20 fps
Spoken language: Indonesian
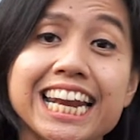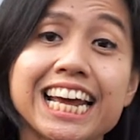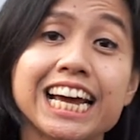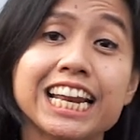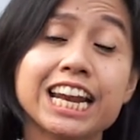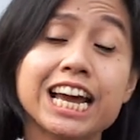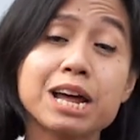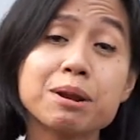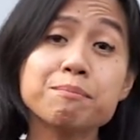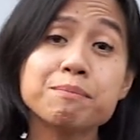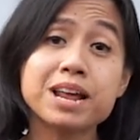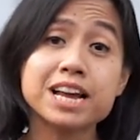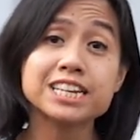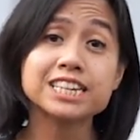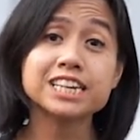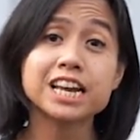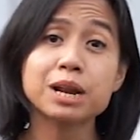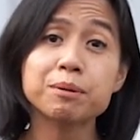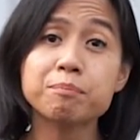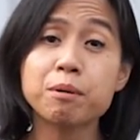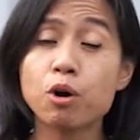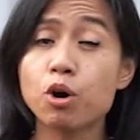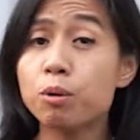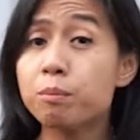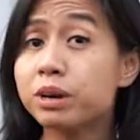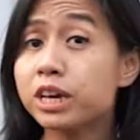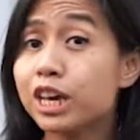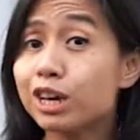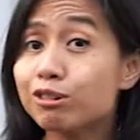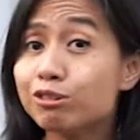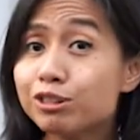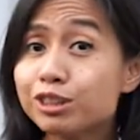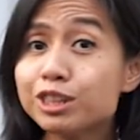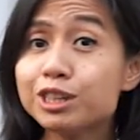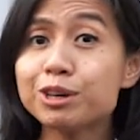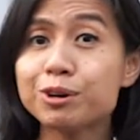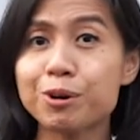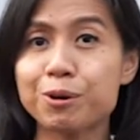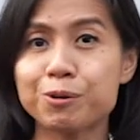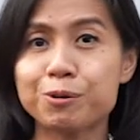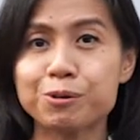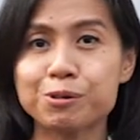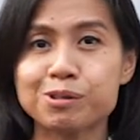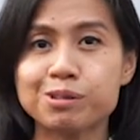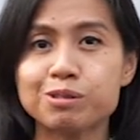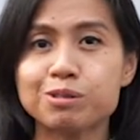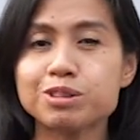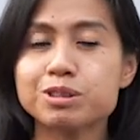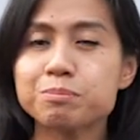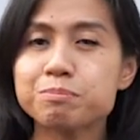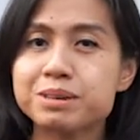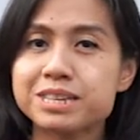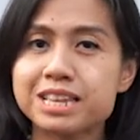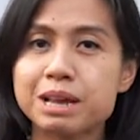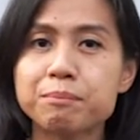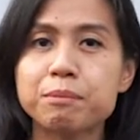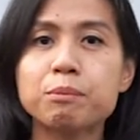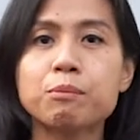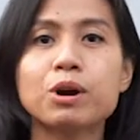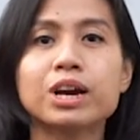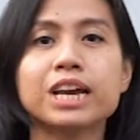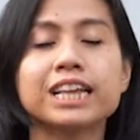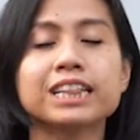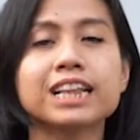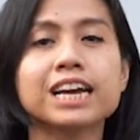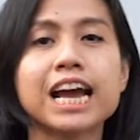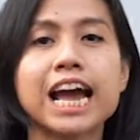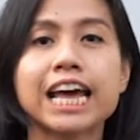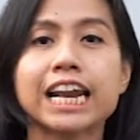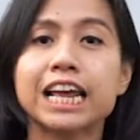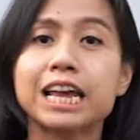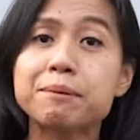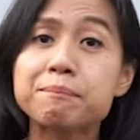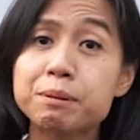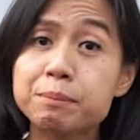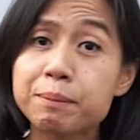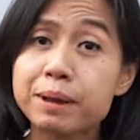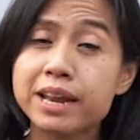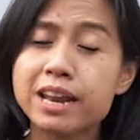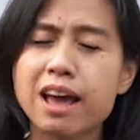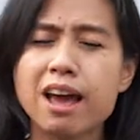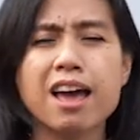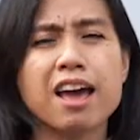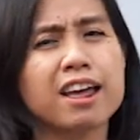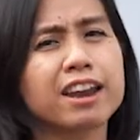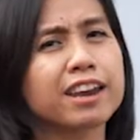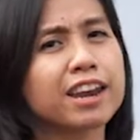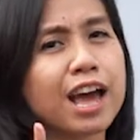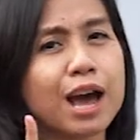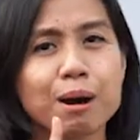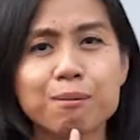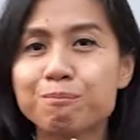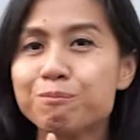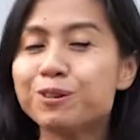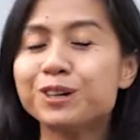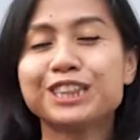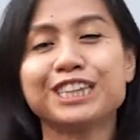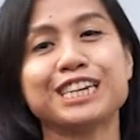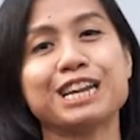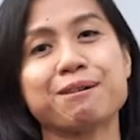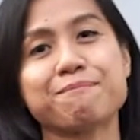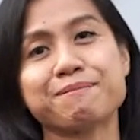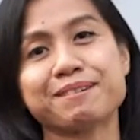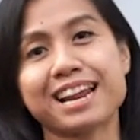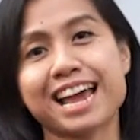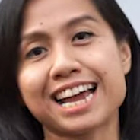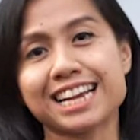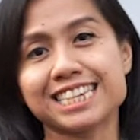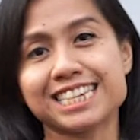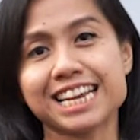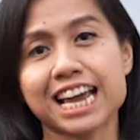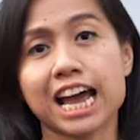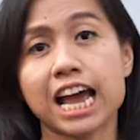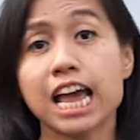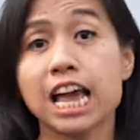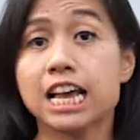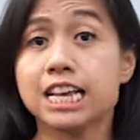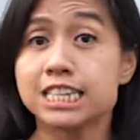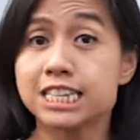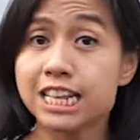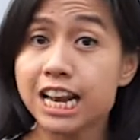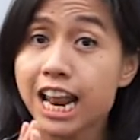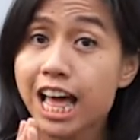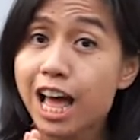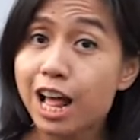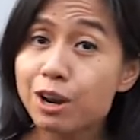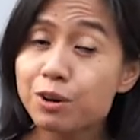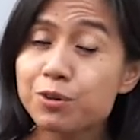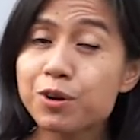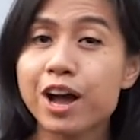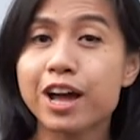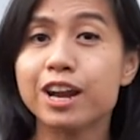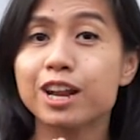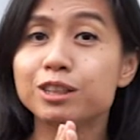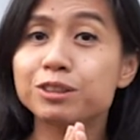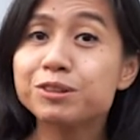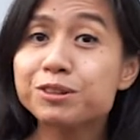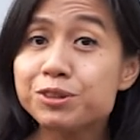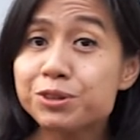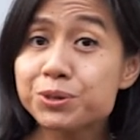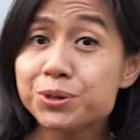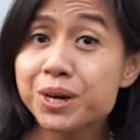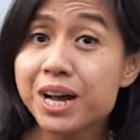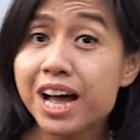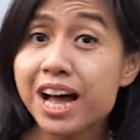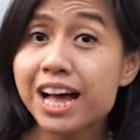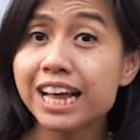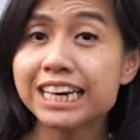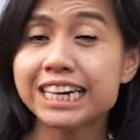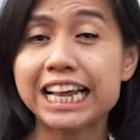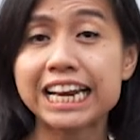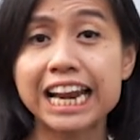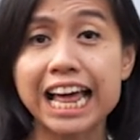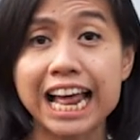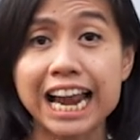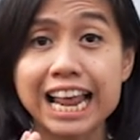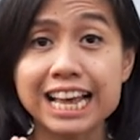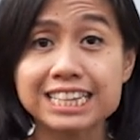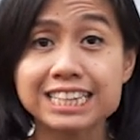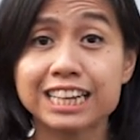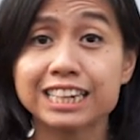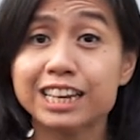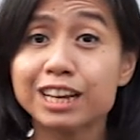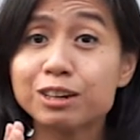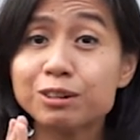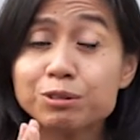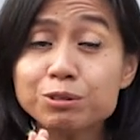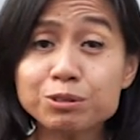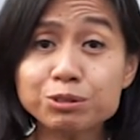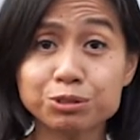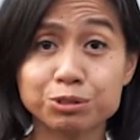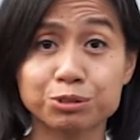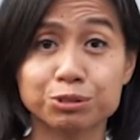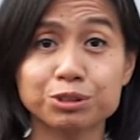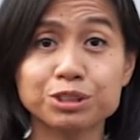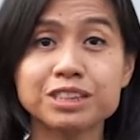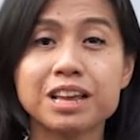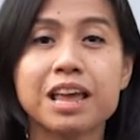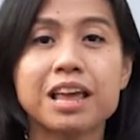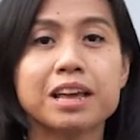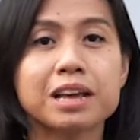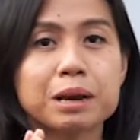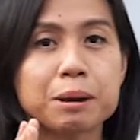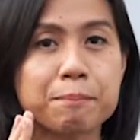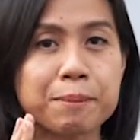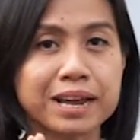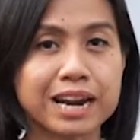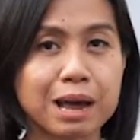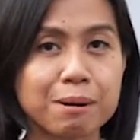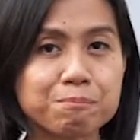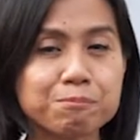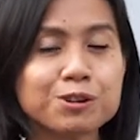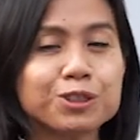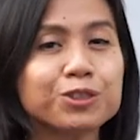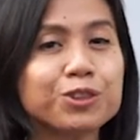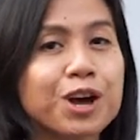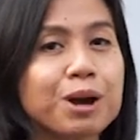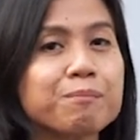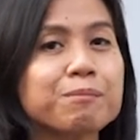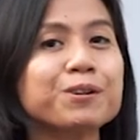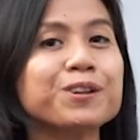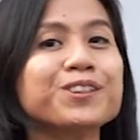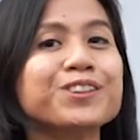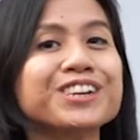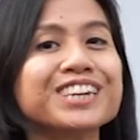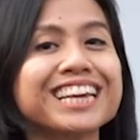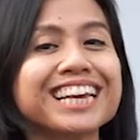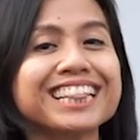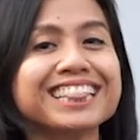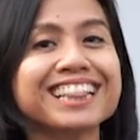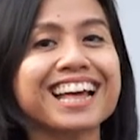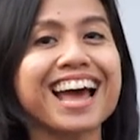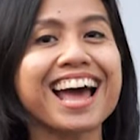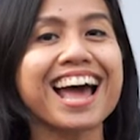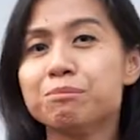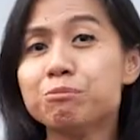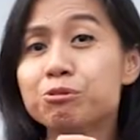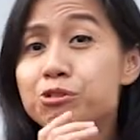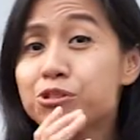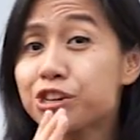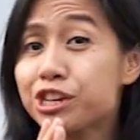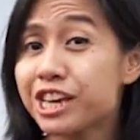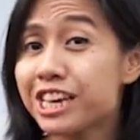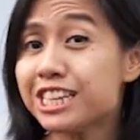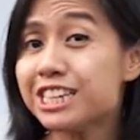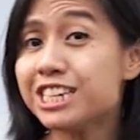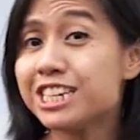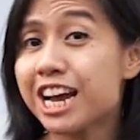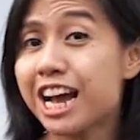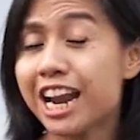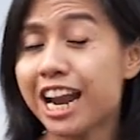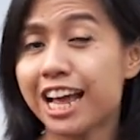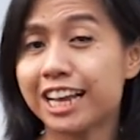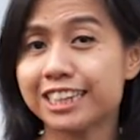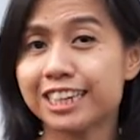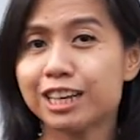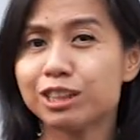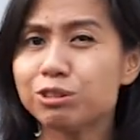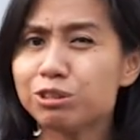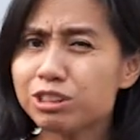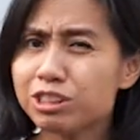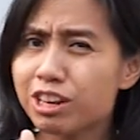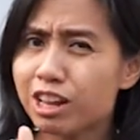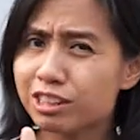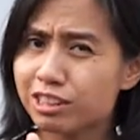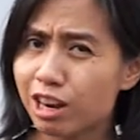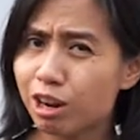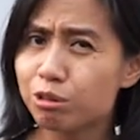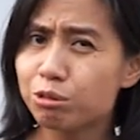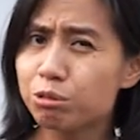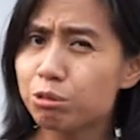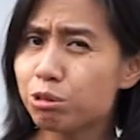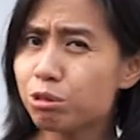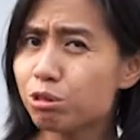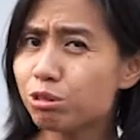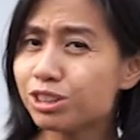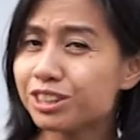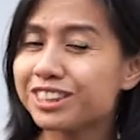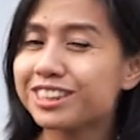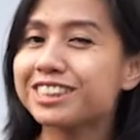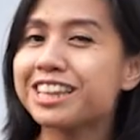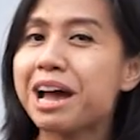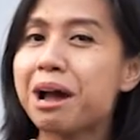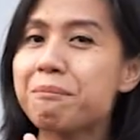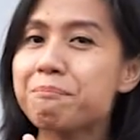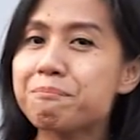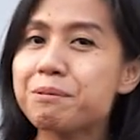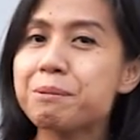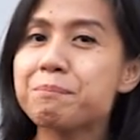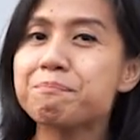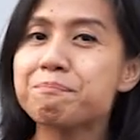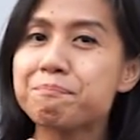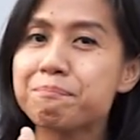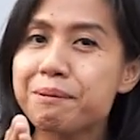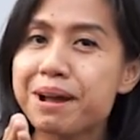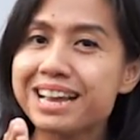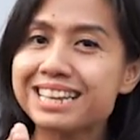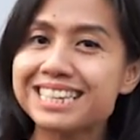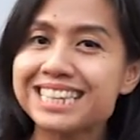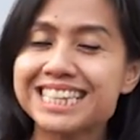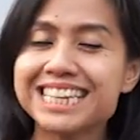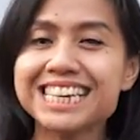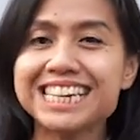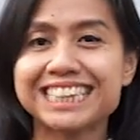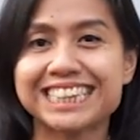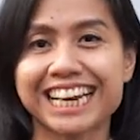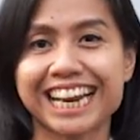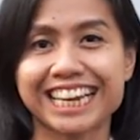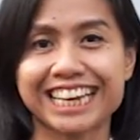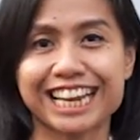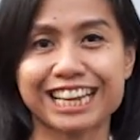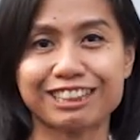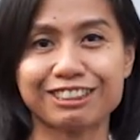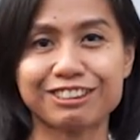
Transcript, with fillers: anak-anak kan belajar bahwa mengikuti roh kudus bisa membuat kita ke arah yang berbeda, namun tidak pernah acak. Selalu ada tujuan dan alasan yang khusus kemanapun Tuhan menuntun kita. Mungkin jalannya itu tidak selalu lurus, tapi pasti di treknya